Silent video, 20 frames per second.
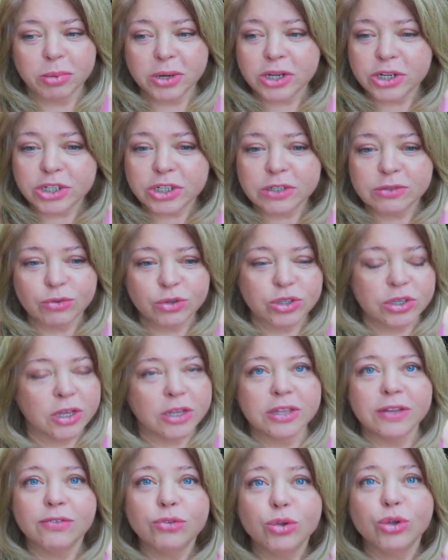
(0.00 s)
покажи свой
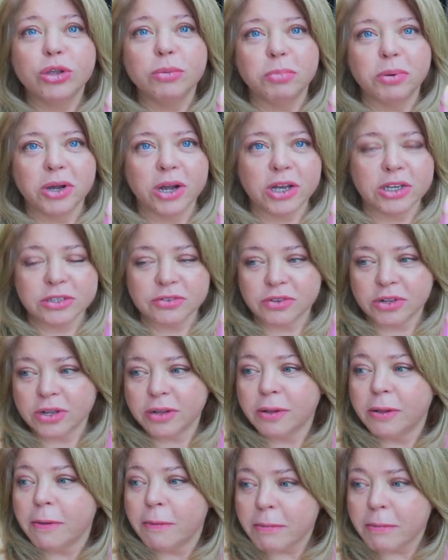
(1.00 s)
сад. Давно не показывала.